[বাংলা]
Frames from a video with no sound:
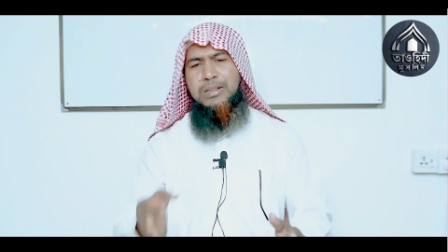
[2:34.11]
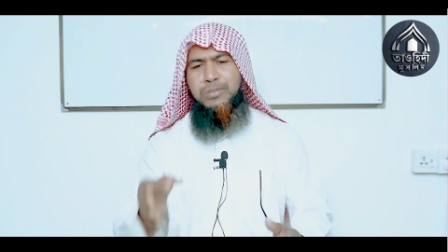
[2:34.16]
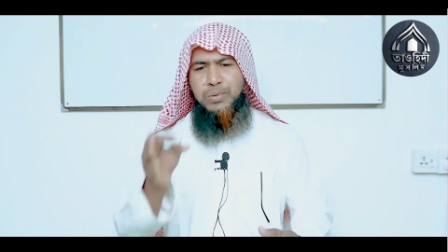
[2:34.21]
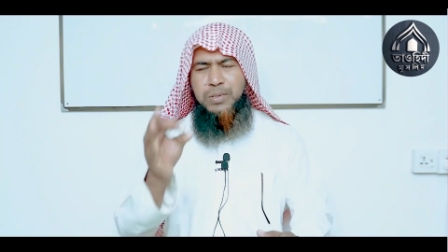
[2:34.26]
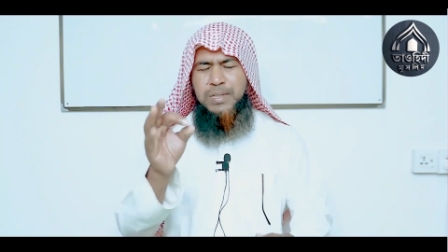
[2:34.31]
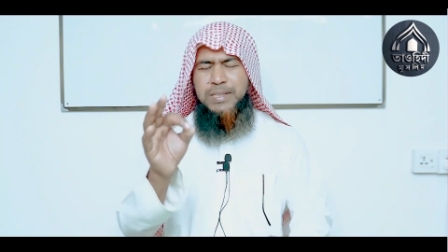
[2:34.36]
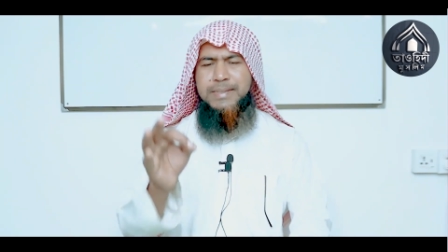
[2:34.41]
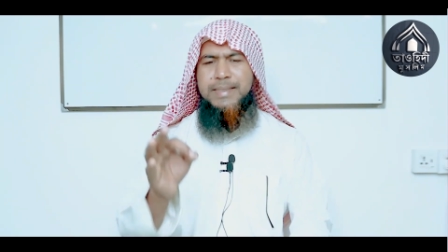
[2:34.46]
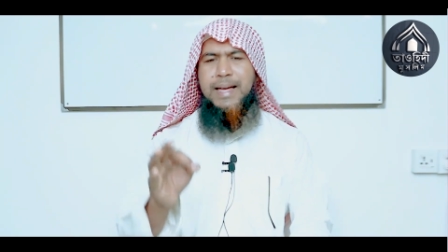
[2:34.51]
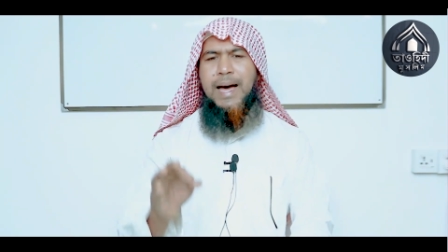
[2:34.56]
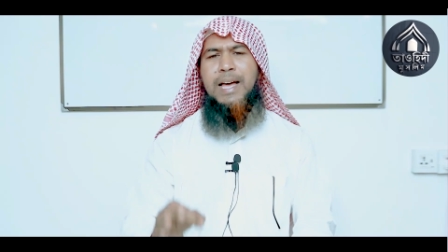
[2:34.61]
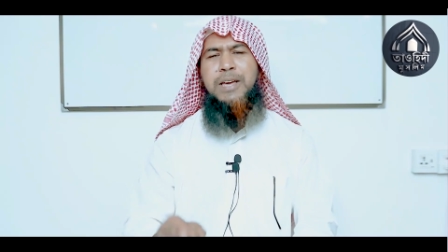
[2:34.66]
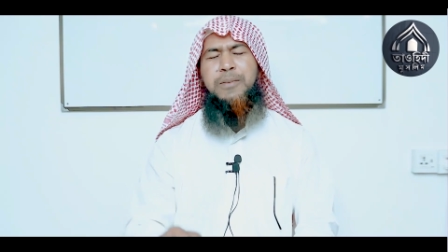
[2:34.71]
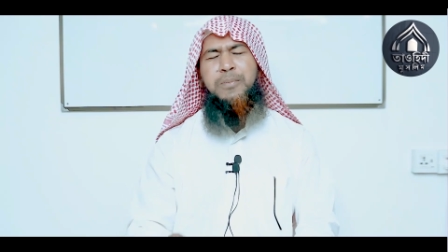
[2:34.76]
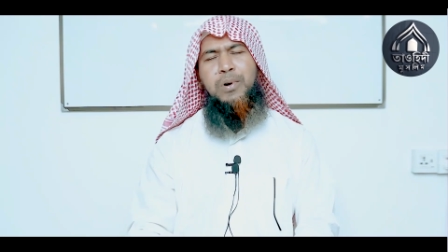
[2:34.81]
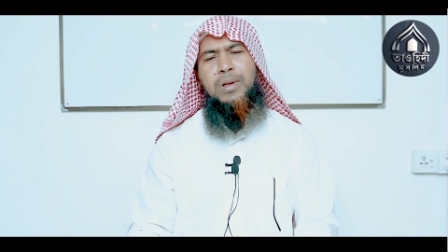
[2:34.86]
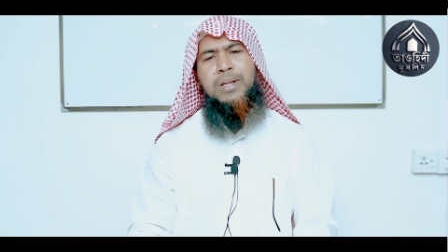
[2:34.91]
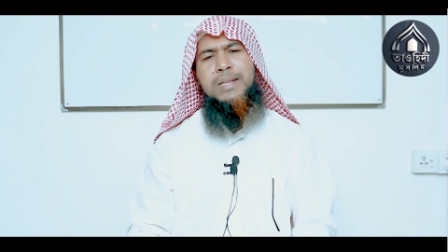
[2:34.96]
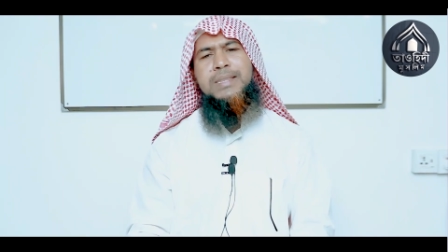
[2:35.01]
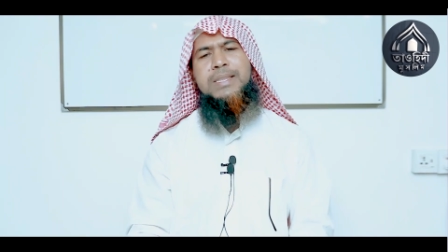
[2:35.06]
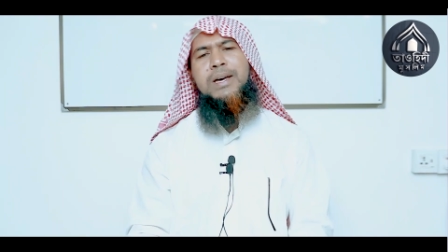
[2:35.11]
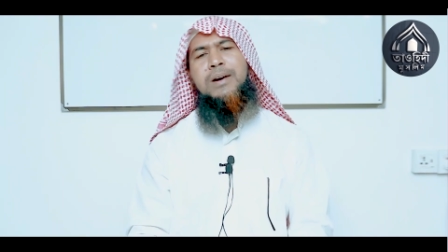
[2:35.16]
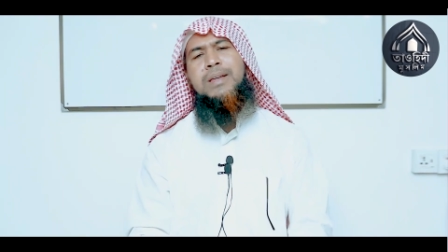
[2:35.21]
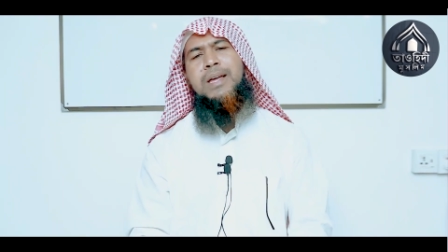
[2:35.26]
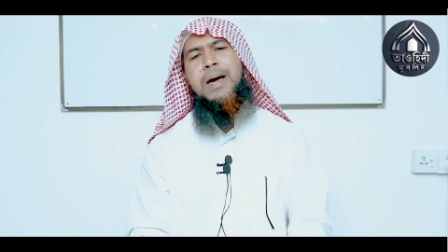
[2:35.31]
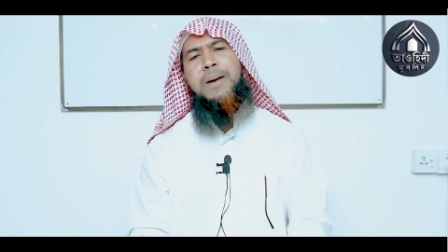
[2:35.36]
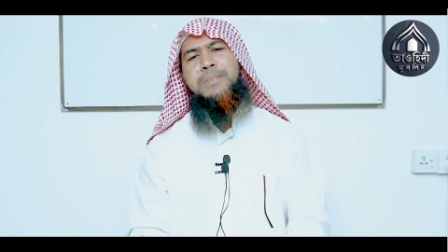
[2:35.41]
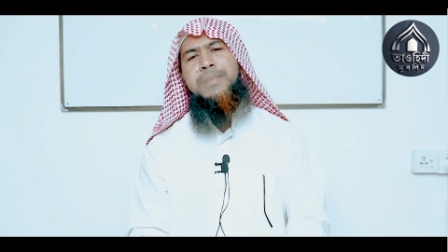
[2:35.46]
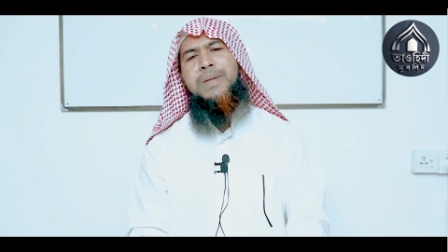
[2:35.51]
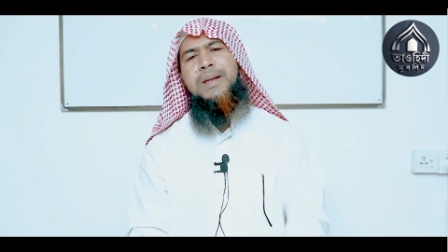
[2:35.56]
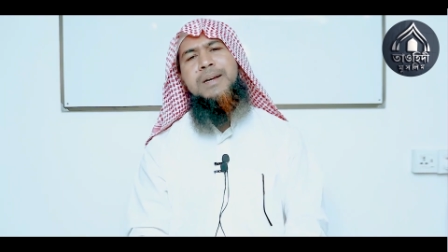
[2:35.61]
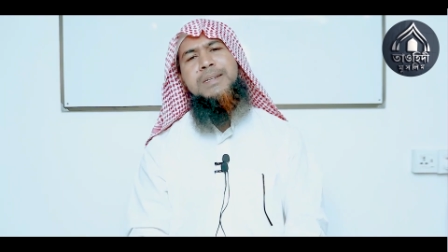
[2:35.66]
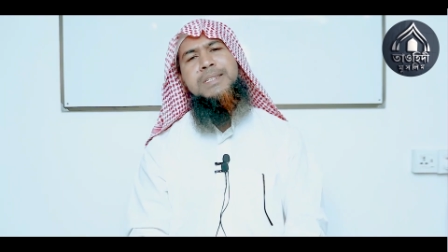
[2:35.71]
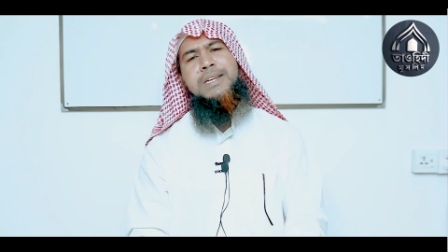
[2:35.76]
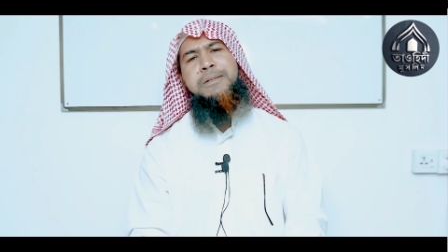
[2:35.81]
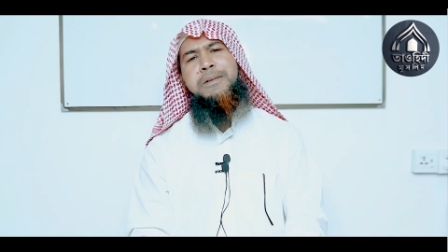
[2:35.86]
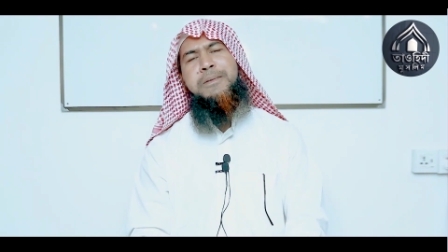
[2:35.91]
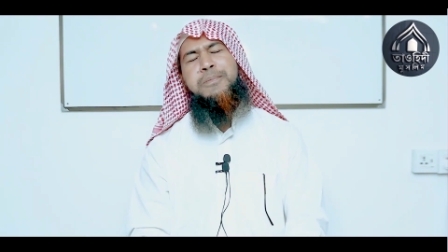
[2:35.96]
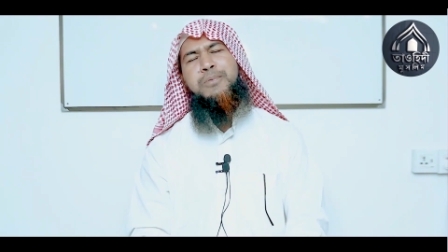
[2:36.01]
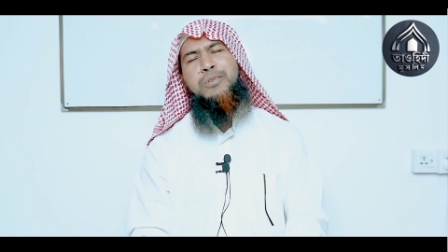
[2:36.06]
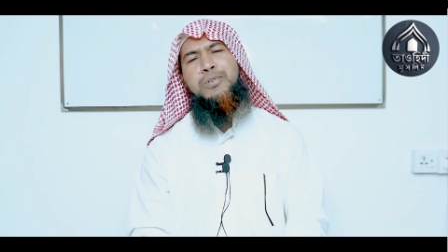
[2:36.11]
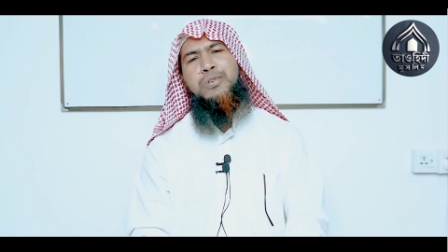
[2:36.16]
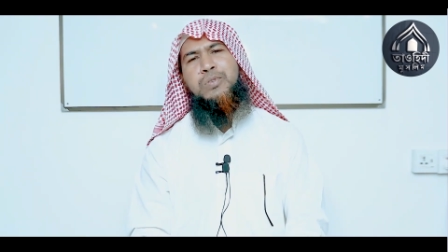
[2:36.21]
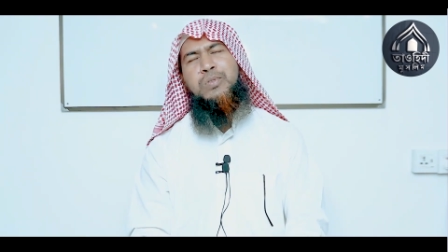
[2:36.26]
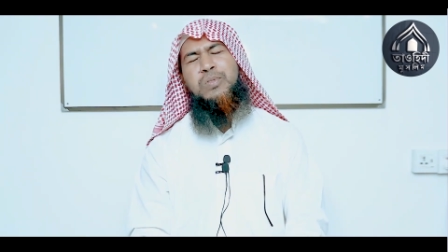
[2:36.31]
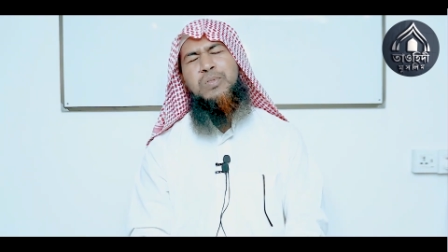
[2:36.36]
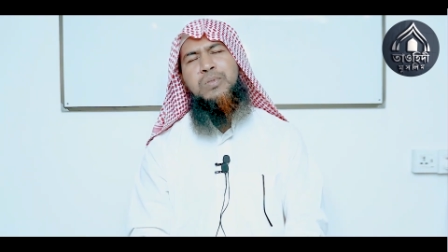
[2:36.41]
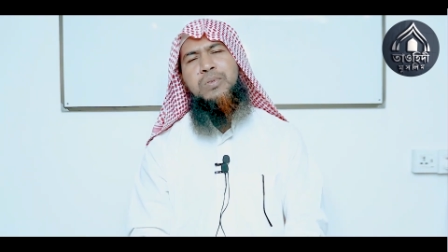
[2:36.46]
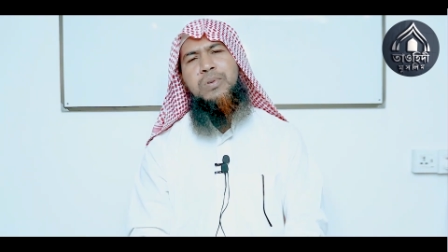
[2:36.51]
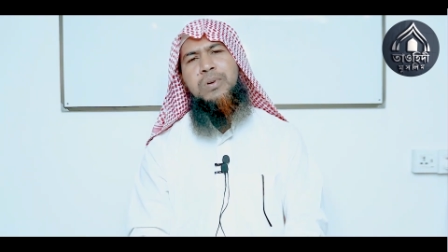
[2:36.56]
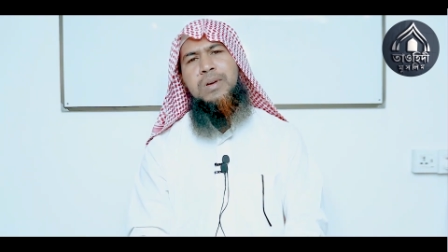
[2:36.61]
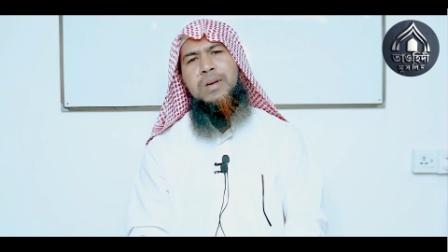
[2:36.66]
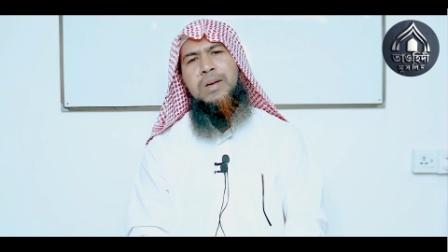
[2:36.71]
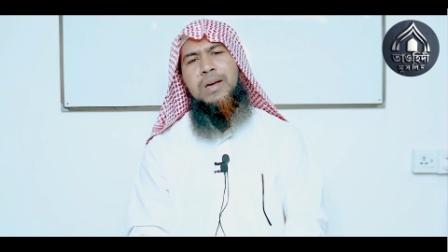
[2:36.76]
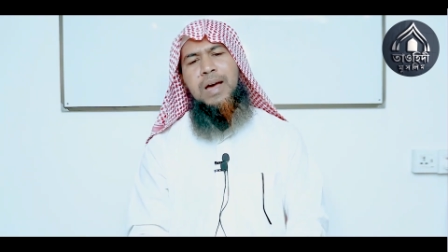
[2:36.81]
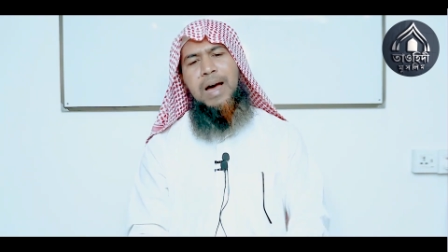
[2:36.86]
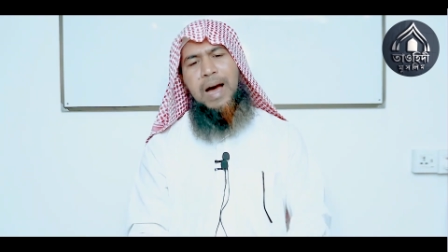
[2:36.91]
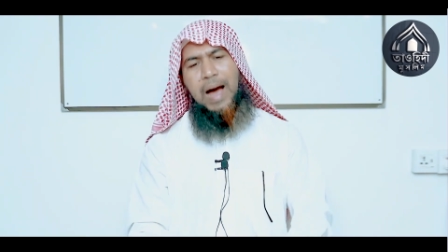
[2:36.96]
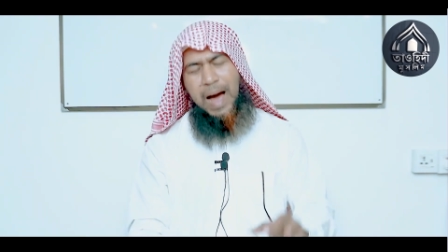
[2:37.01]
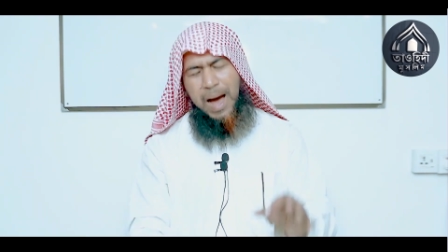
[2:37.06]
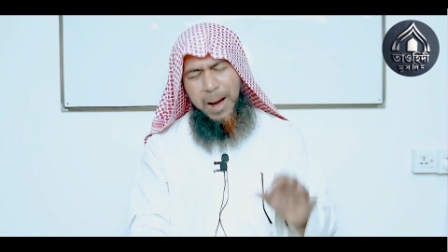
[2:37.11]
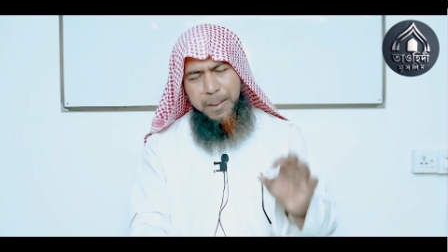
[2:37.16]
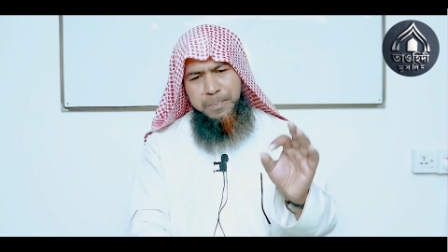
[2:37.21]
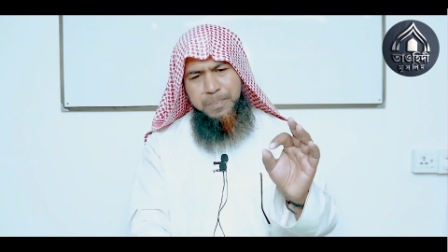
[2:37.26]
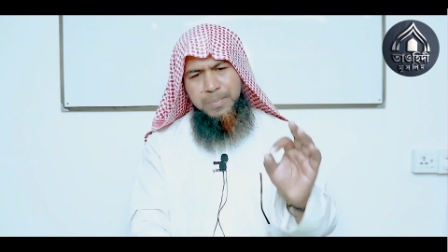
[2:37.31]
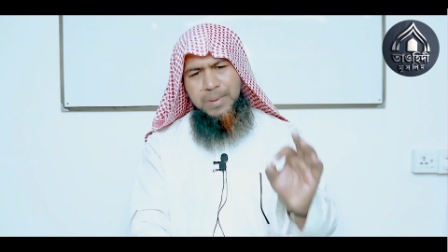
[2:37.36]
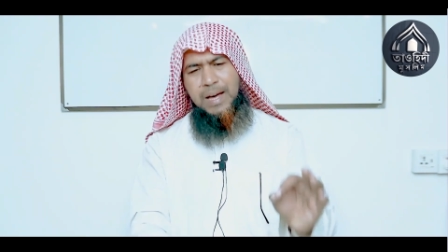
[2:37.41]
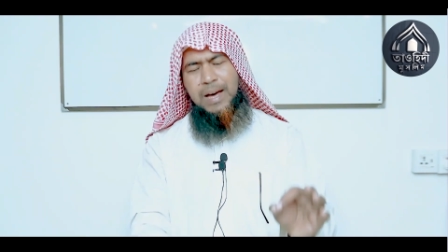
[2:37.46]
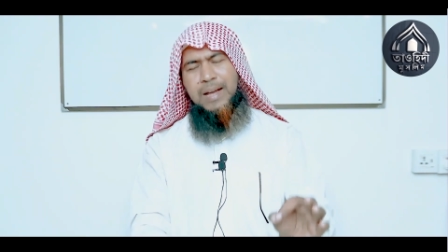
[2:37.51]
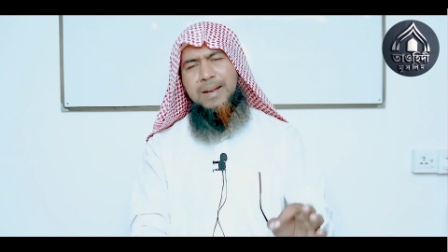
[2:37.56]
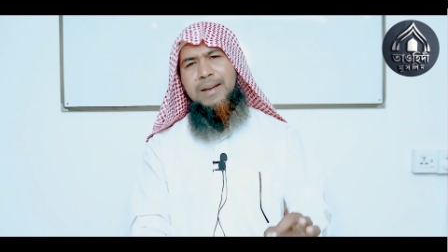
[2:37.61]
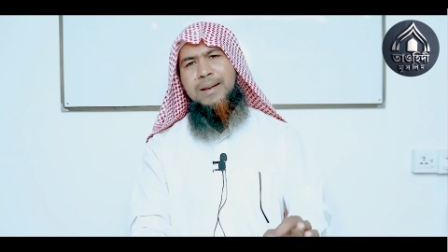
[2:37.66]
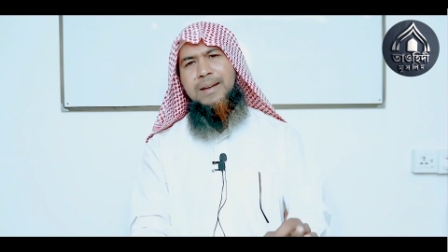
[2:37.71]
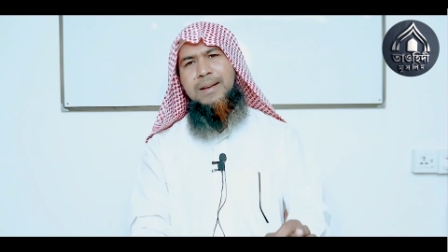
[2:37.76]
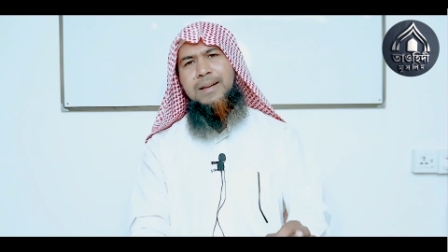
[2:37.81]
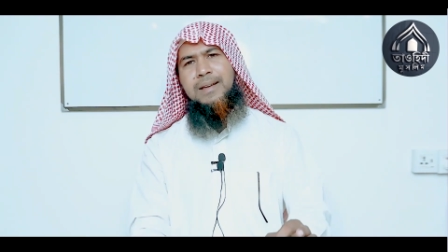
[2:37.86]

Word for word: যদি তাই বলেন তাহলে আপনার কাছে আমার প্রশ্ন আপনার